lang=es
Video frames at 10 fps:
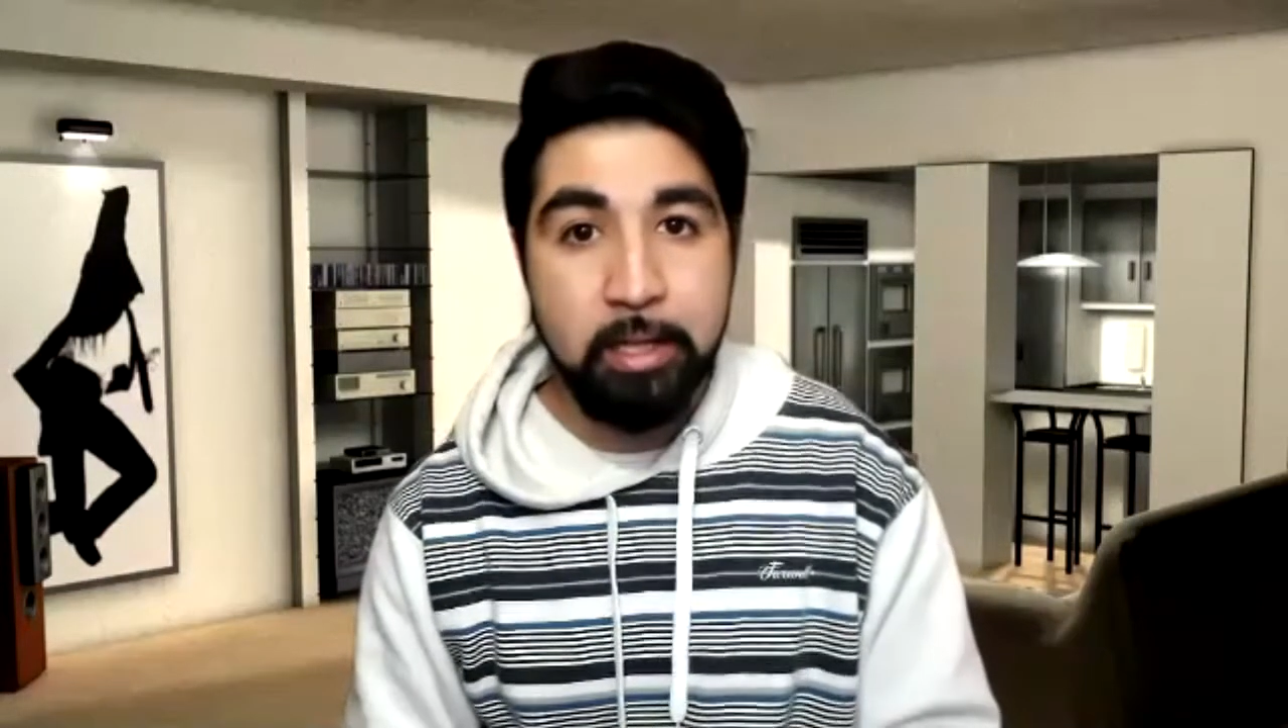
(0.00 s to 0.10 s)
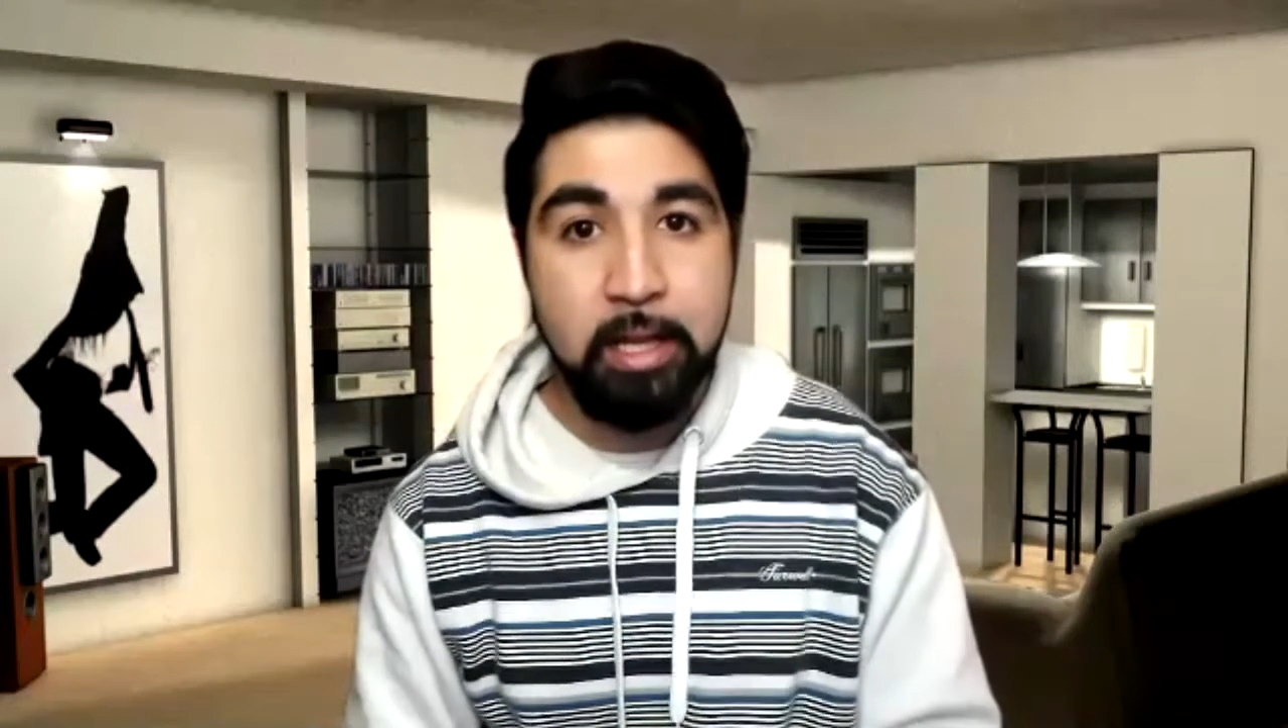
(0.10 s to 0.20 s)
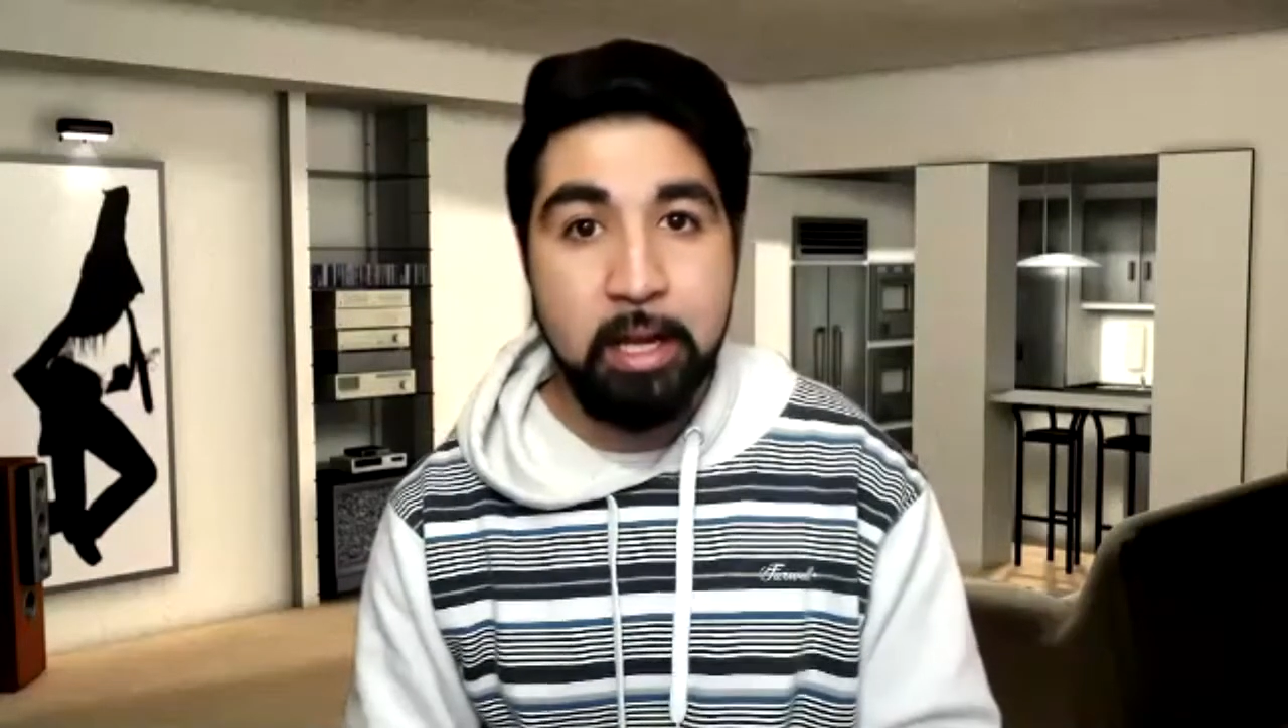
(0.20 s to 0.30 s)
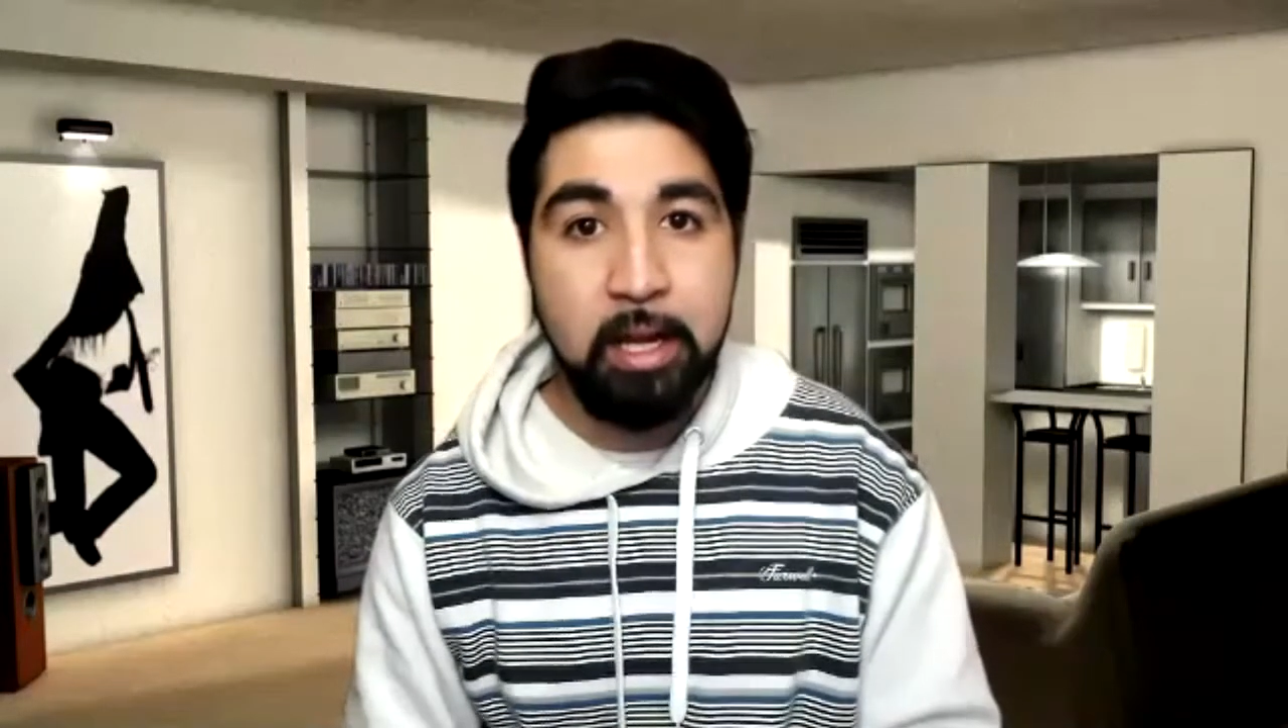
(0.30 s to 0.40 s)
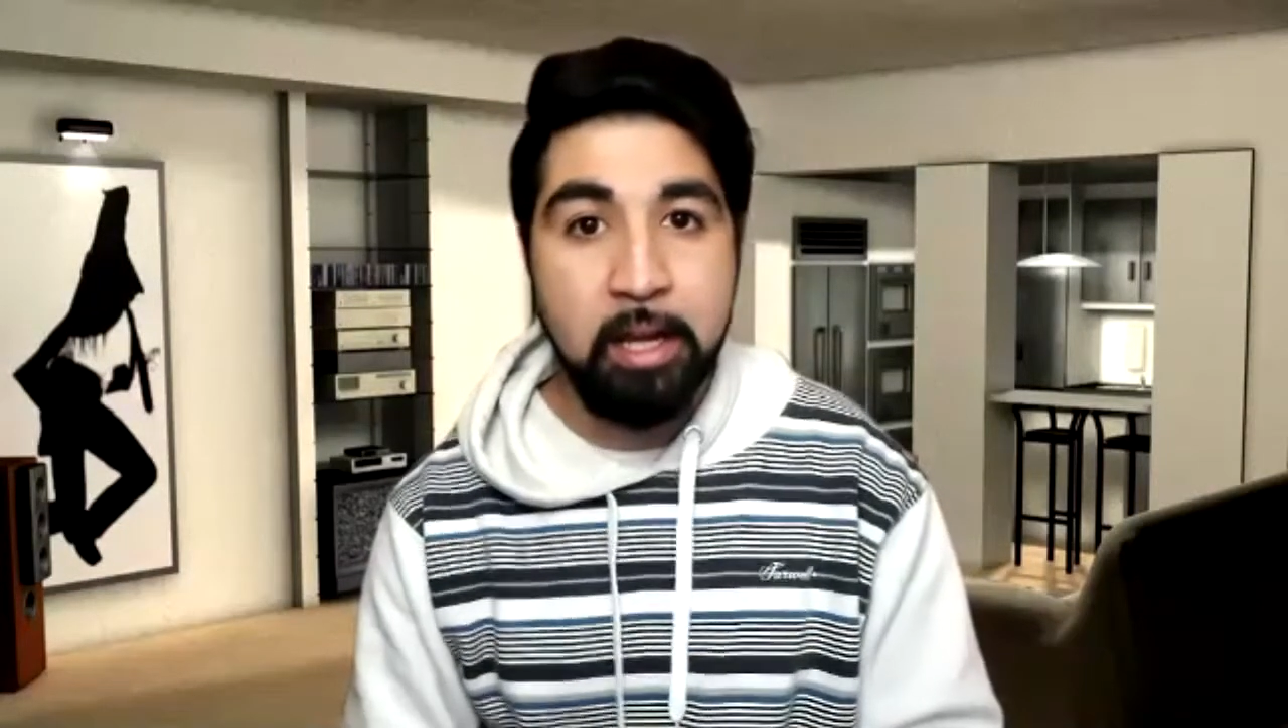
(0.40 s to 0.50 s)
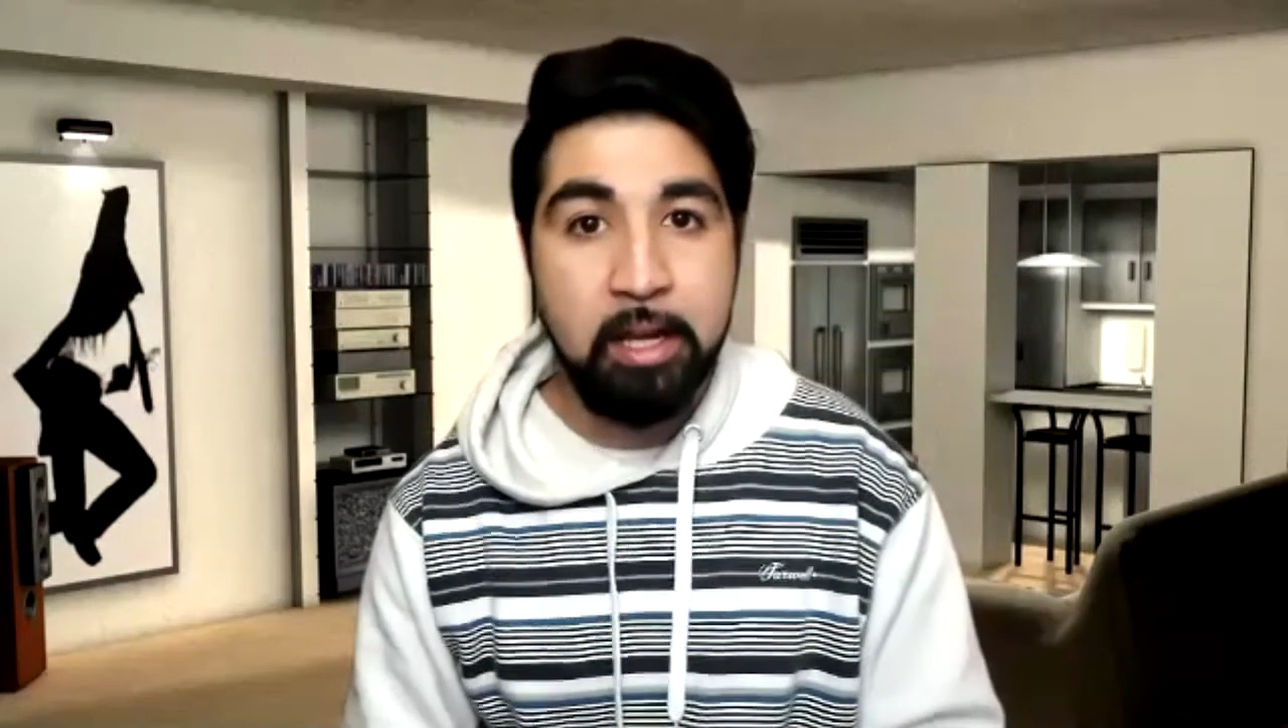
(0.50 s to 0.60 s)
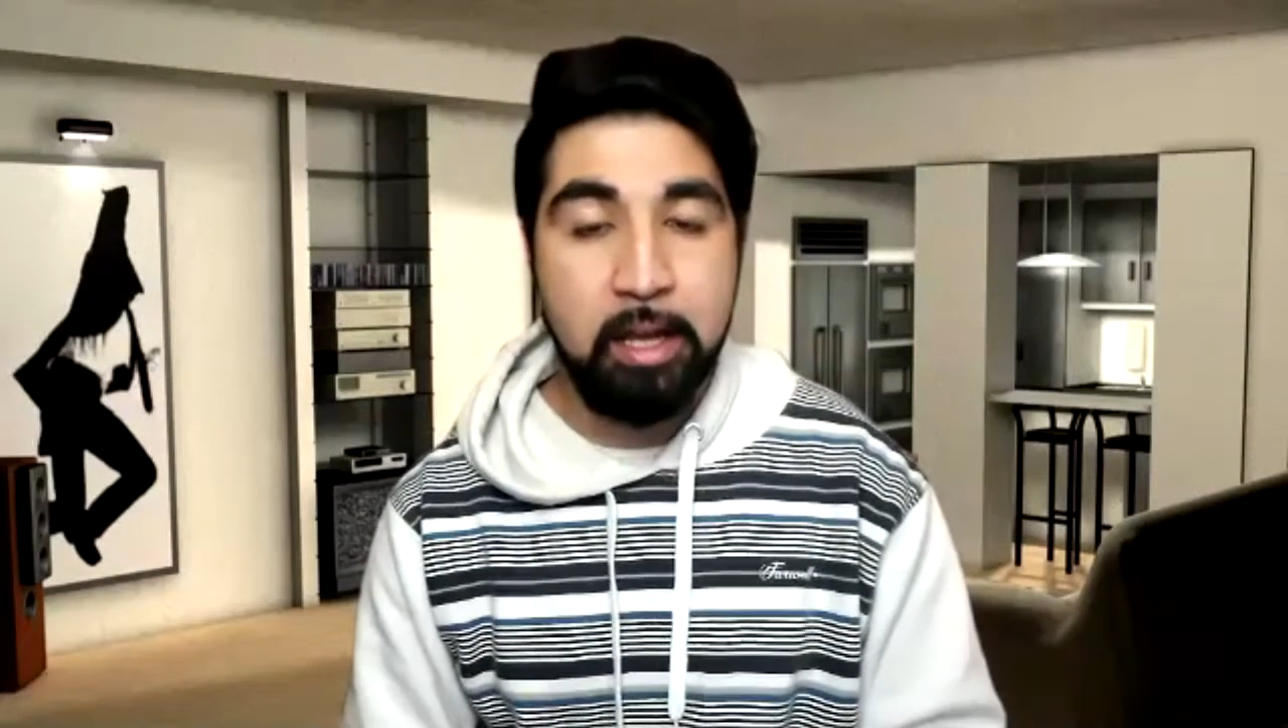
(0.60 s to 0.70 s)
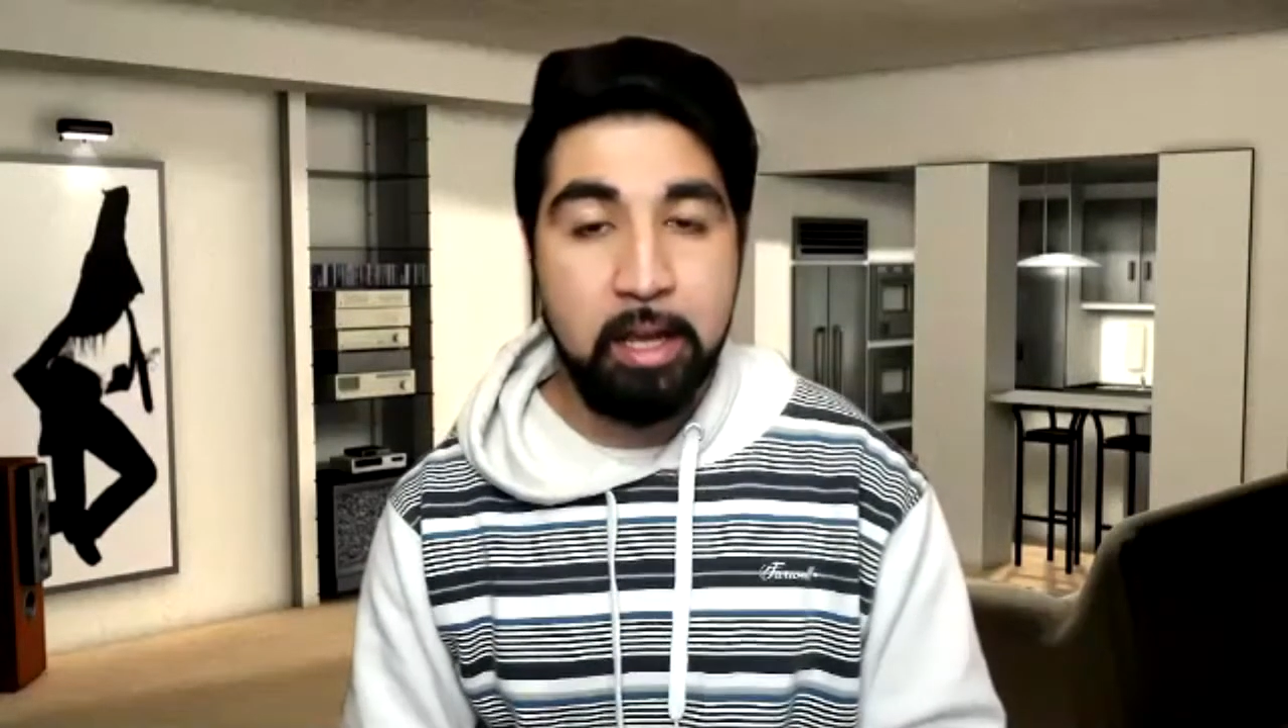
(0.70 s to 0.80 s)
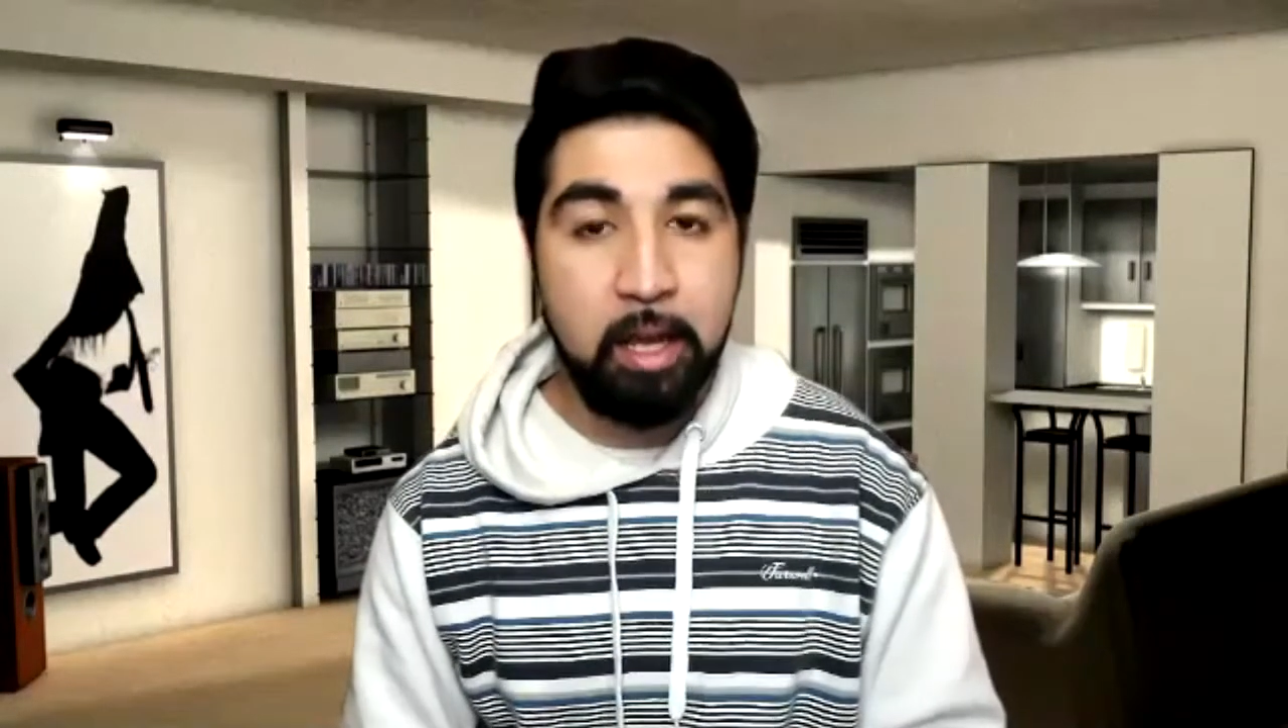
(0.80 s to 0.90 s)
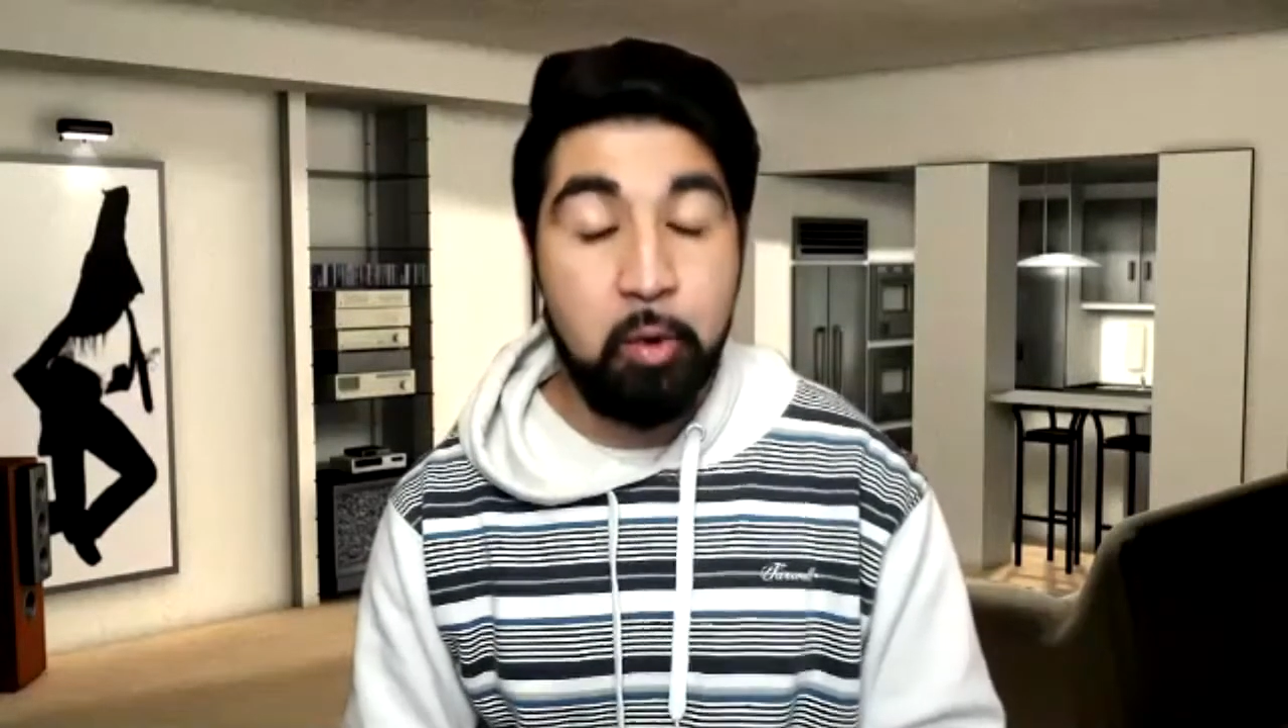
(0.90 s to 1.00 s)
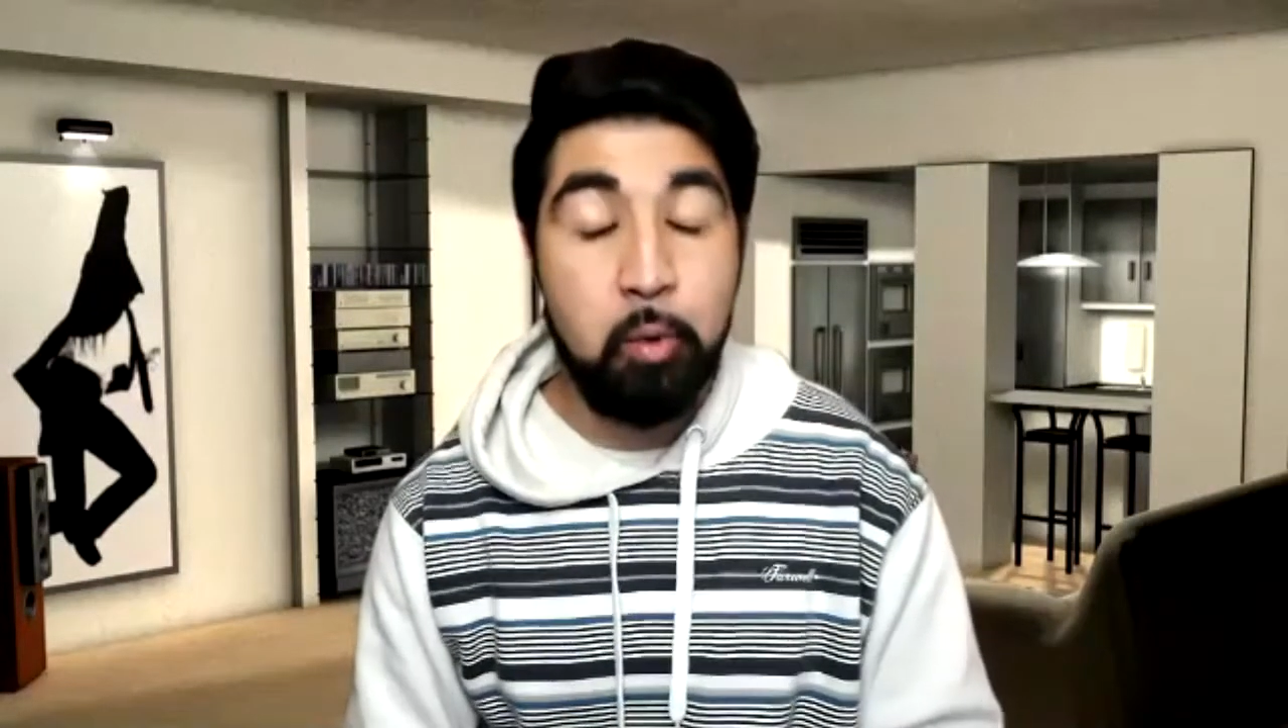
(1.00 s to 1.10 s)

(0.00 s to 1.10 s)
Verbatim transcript: esta eh,